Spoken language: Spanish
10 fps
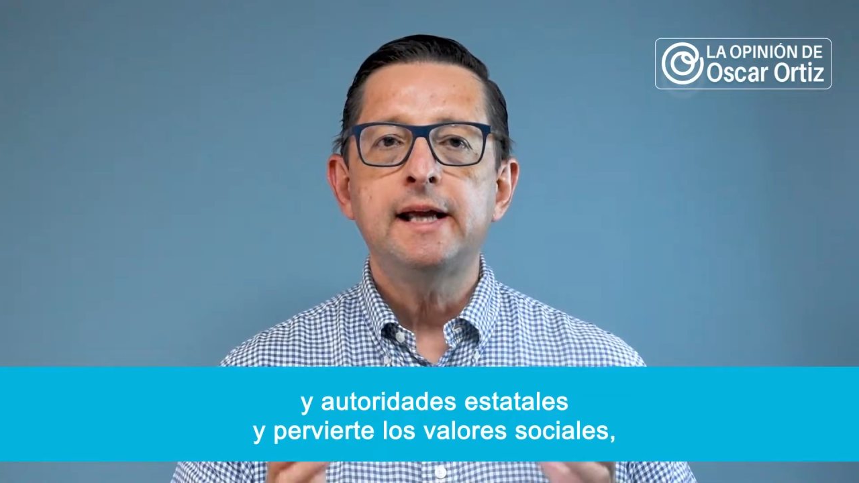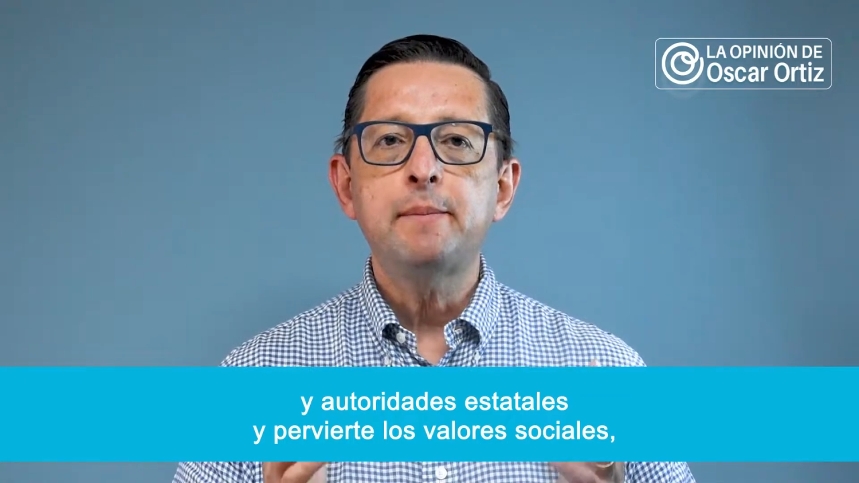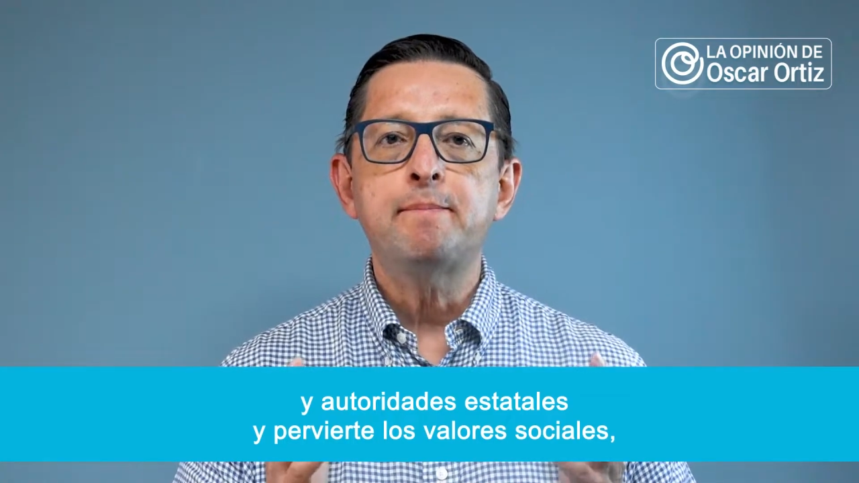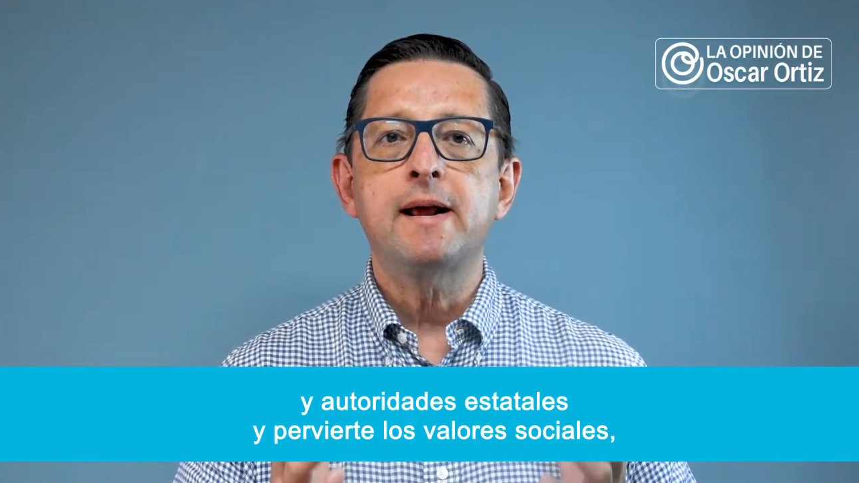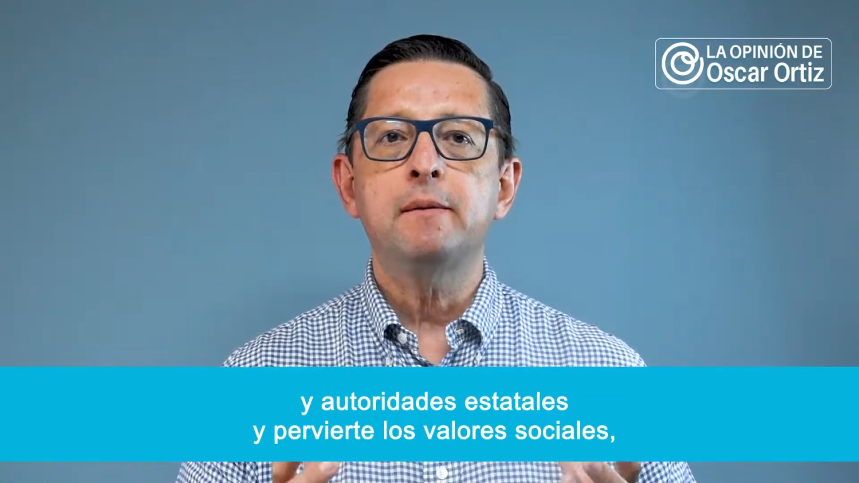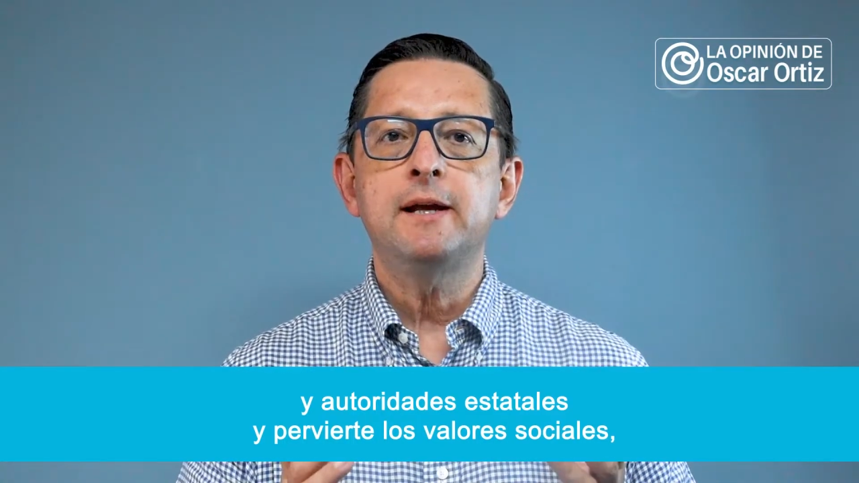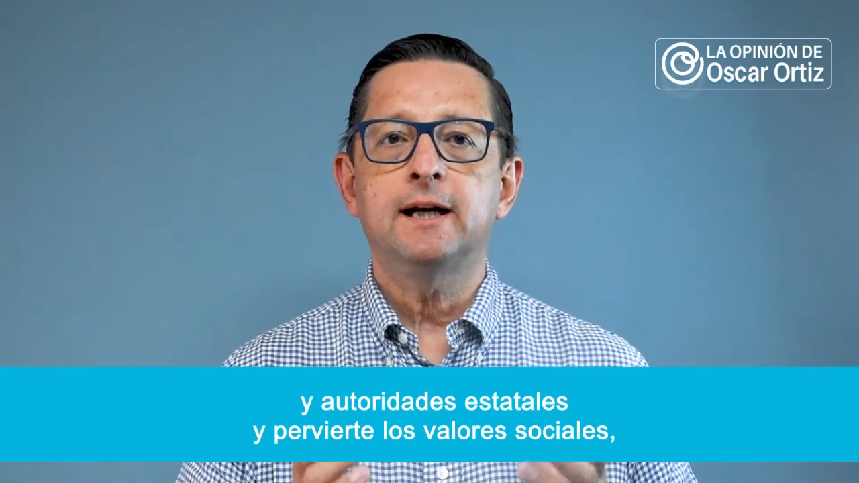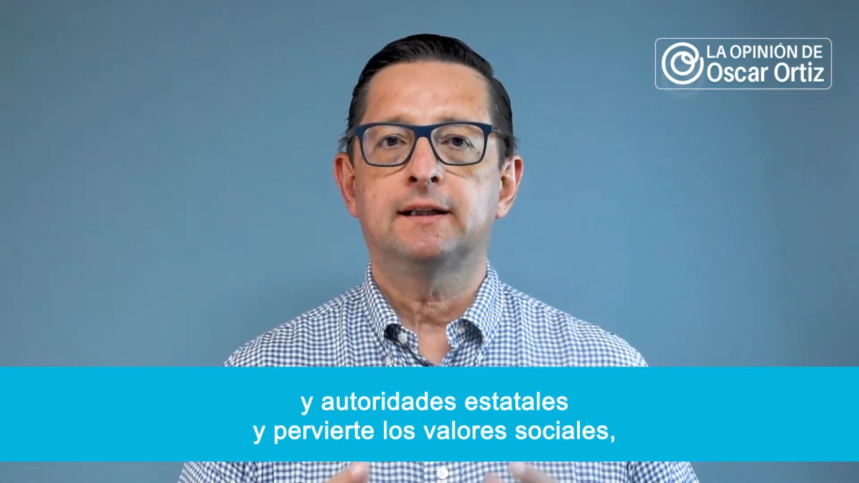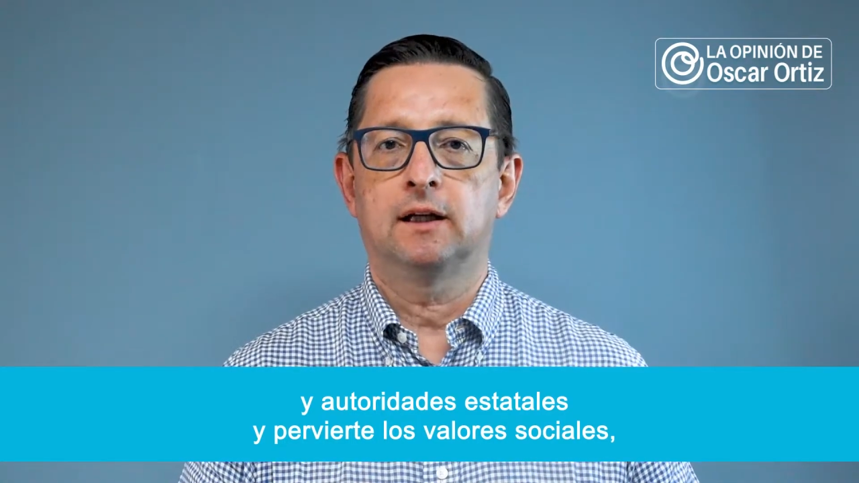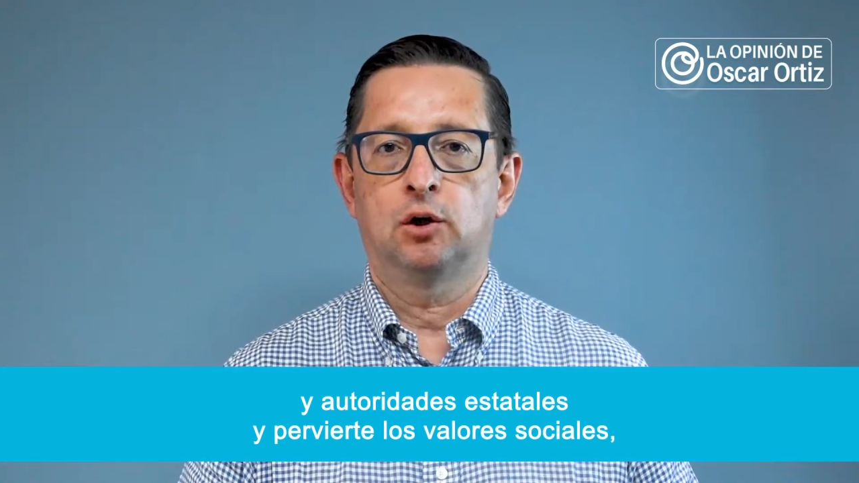y
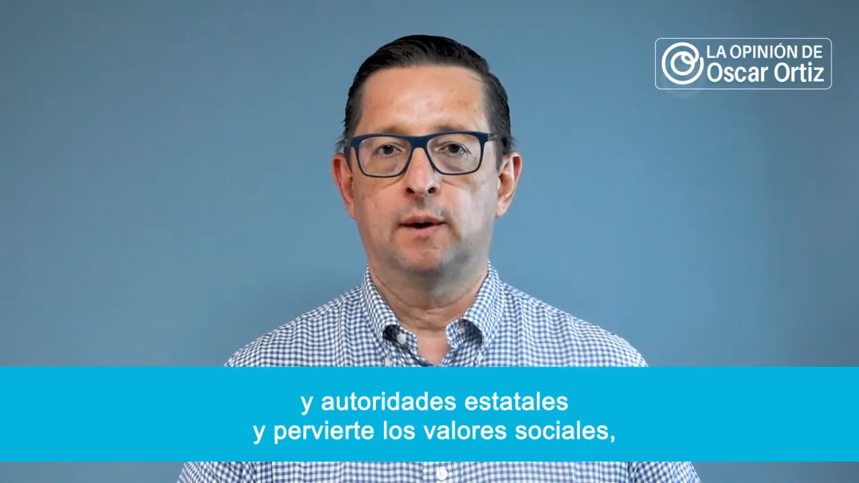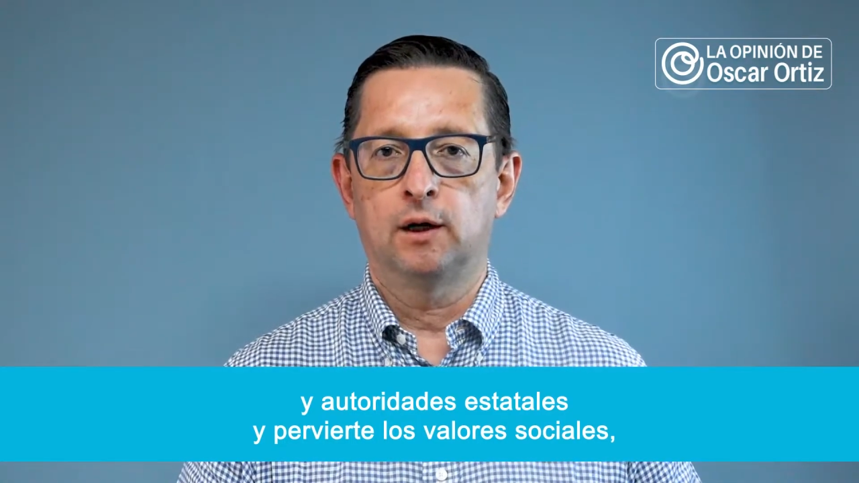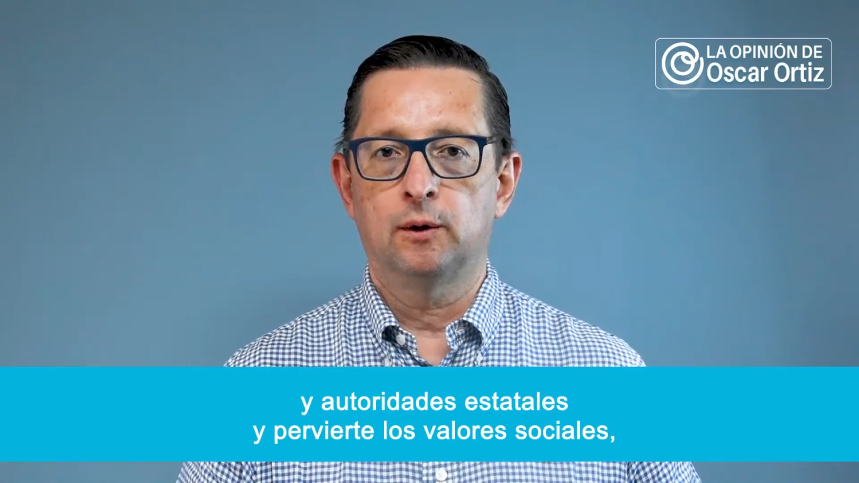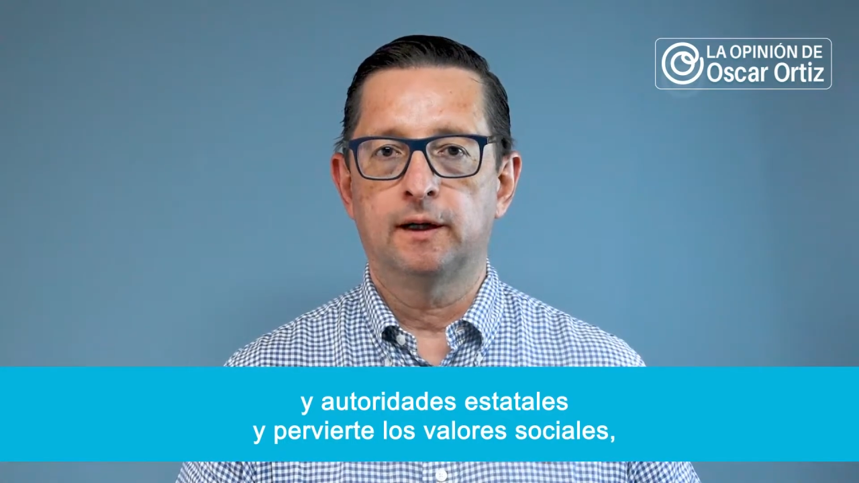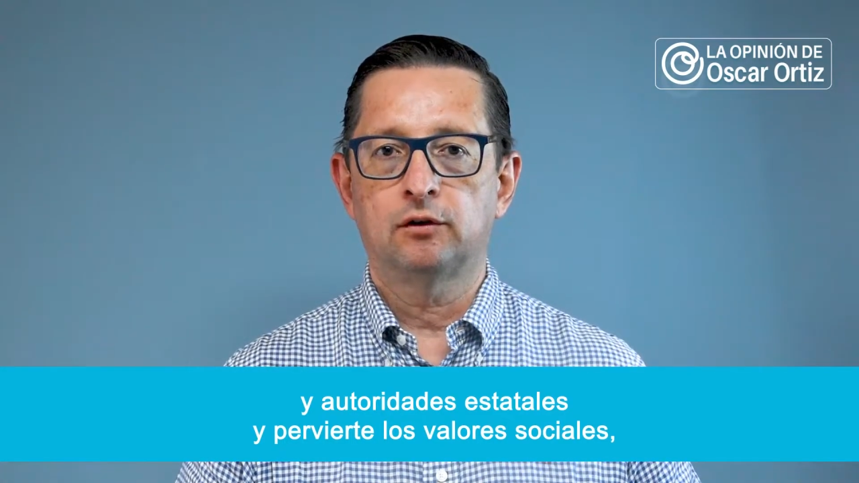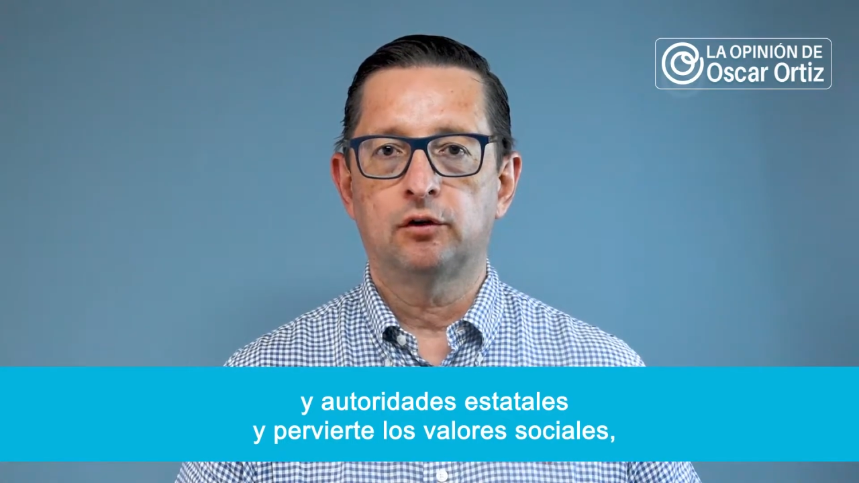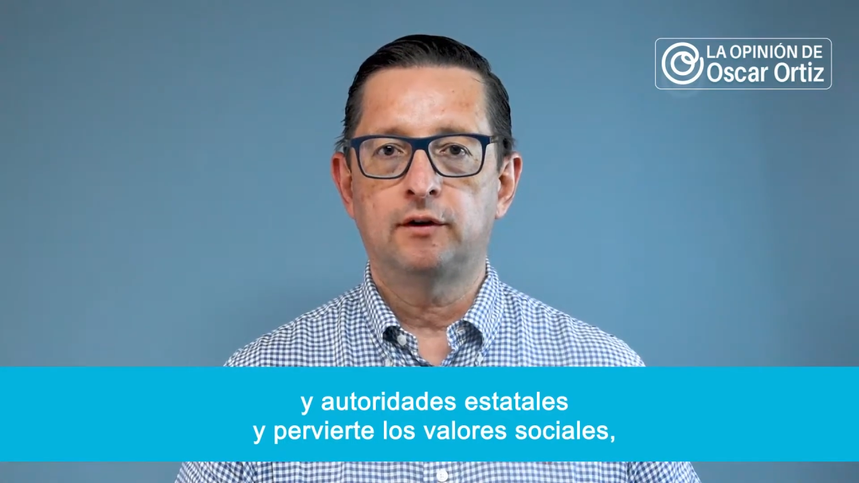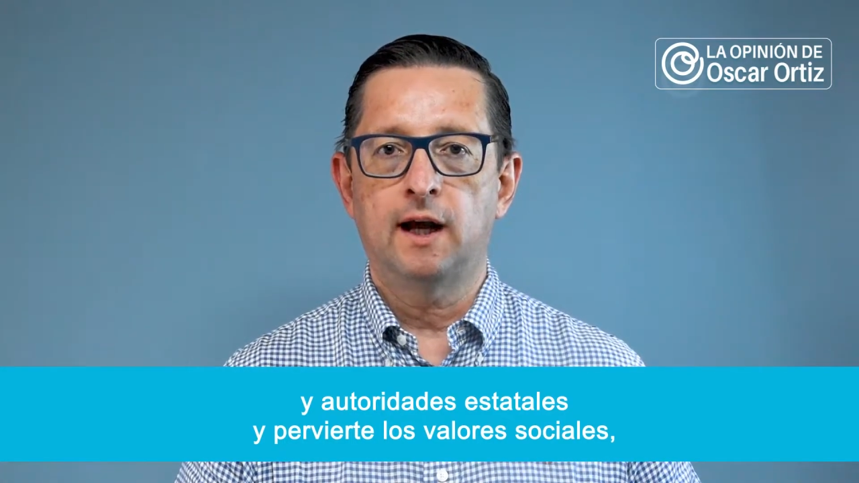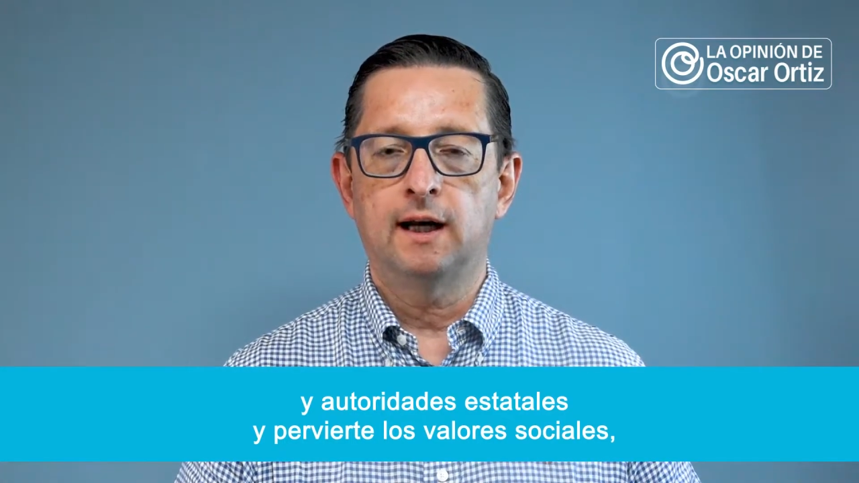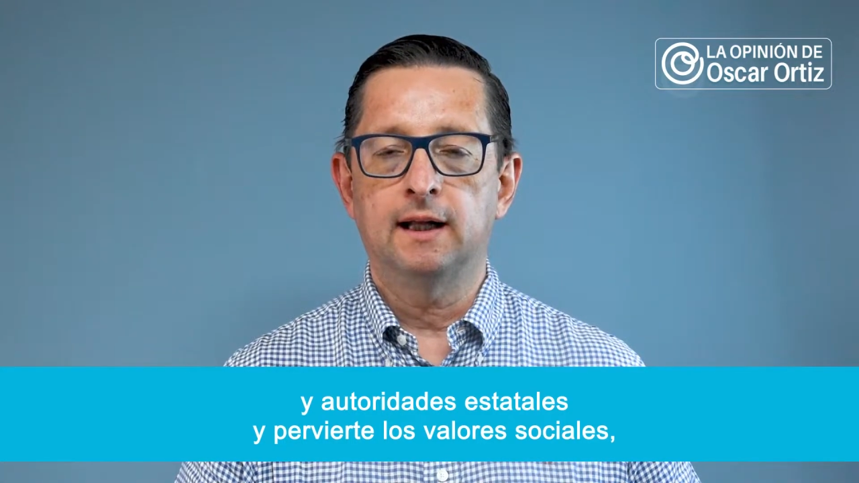pervierte los valores
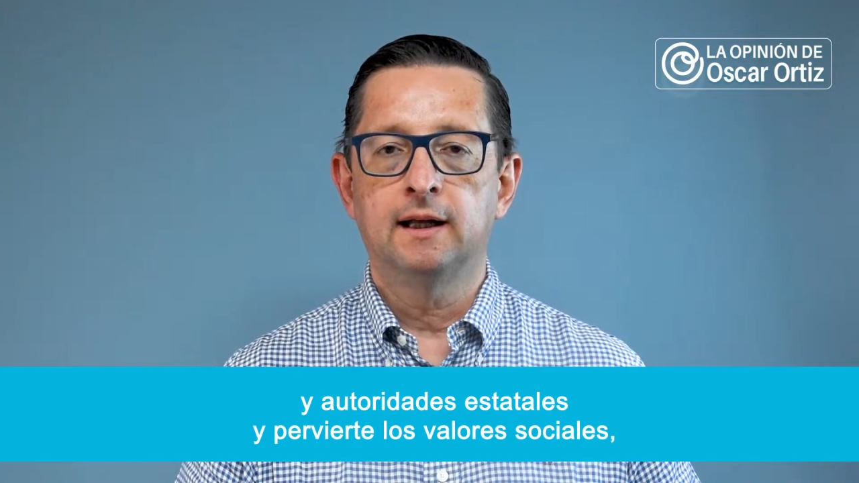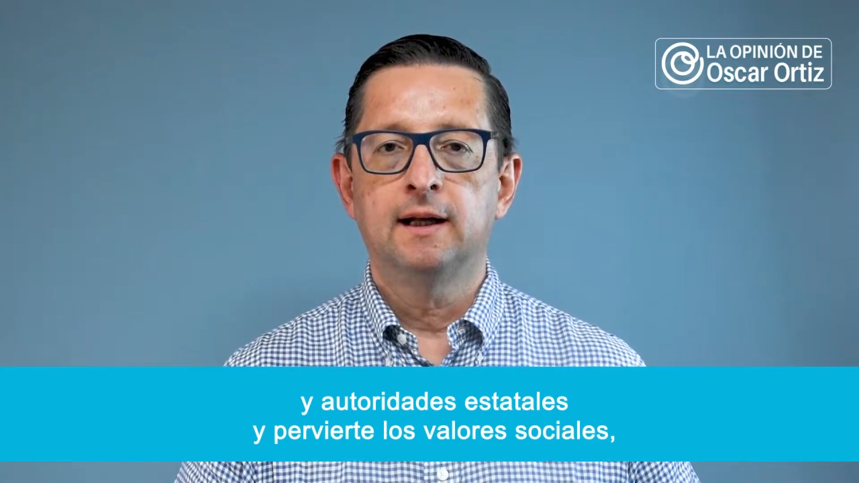sociales,